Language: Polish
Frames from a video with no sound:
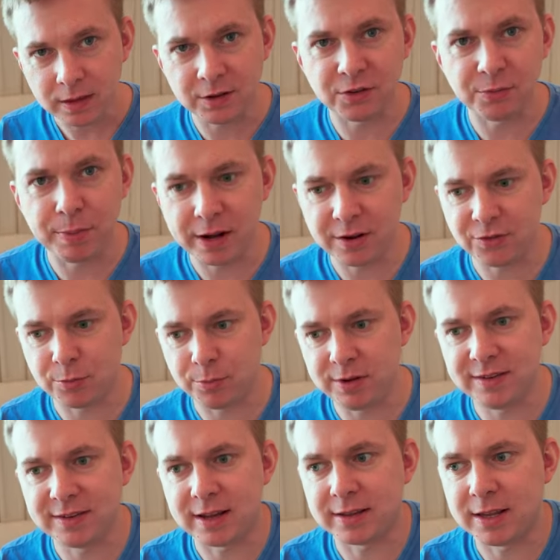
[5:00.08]
jest bardzo
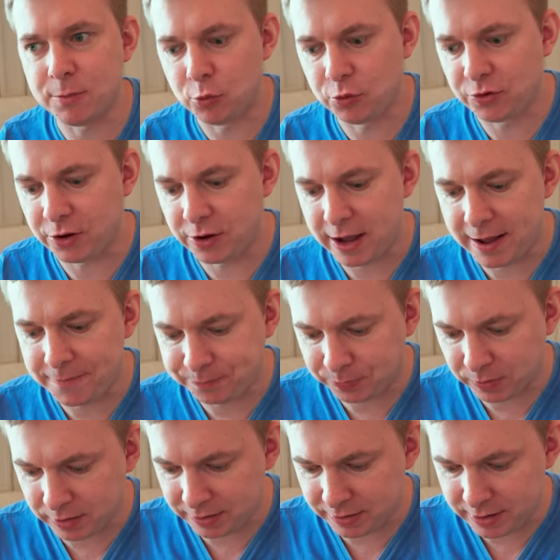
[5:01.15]
bliska temu, co ja
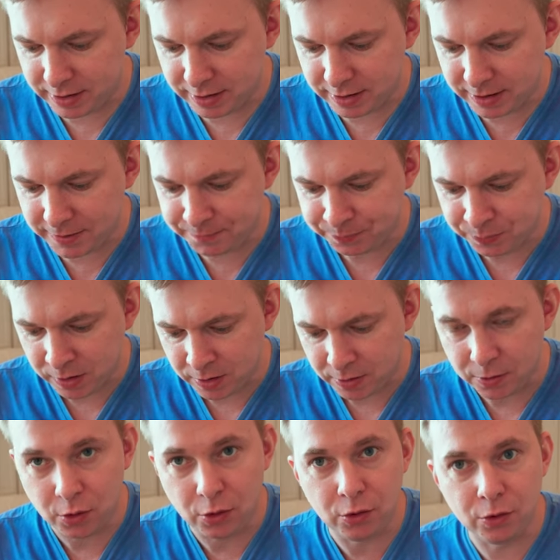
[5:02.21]
generalnie
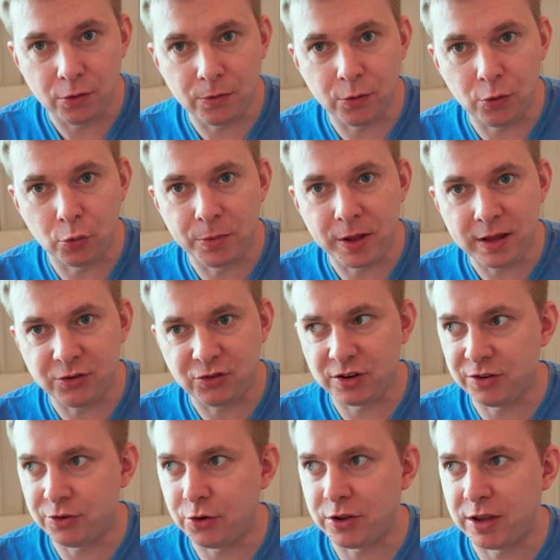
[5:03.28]
lubię i
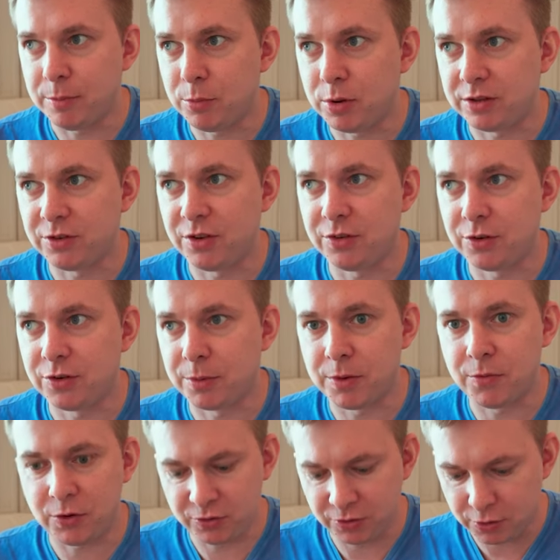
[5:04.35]
często jem, bo ja często sobie
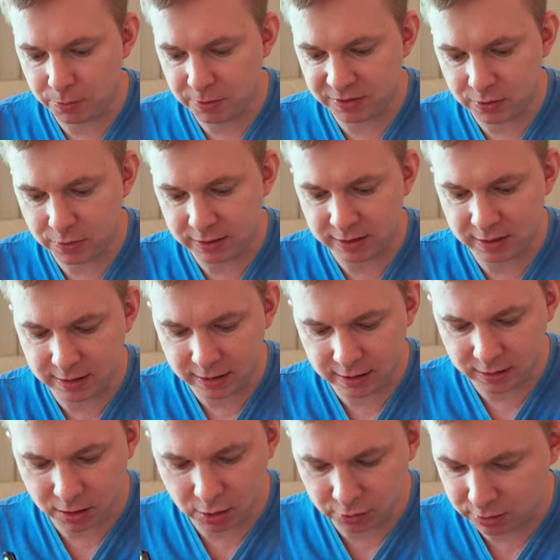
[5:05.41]
właśnie robię sałatki takie
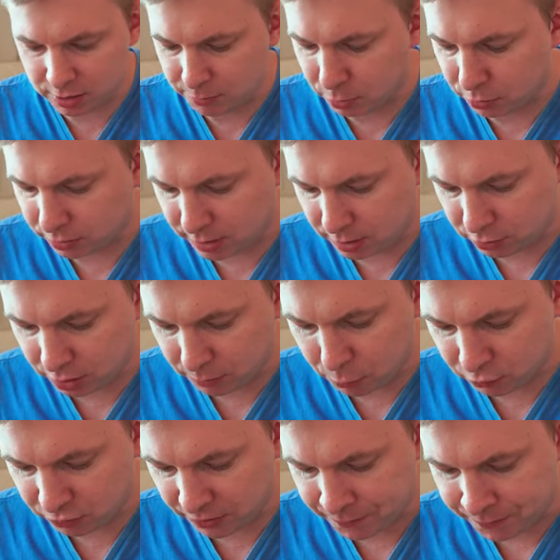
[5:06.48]
tego, tego, tego
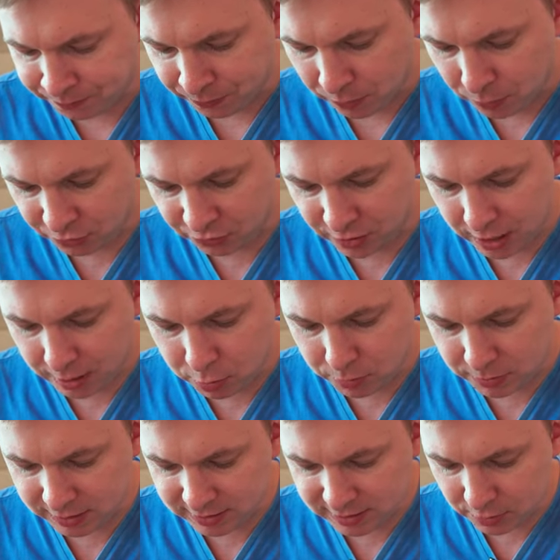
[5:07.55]
typu, że właśnie albo
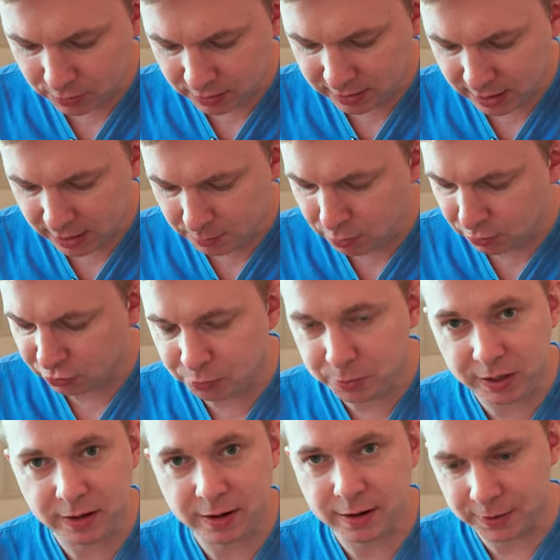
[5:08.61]
mix sałat, albo
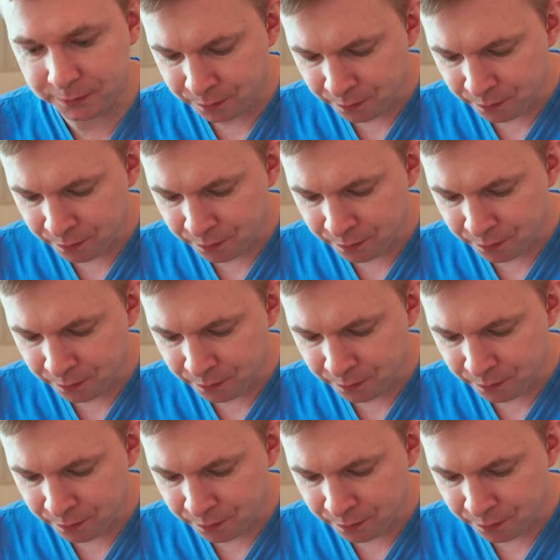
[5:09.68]
szpinak,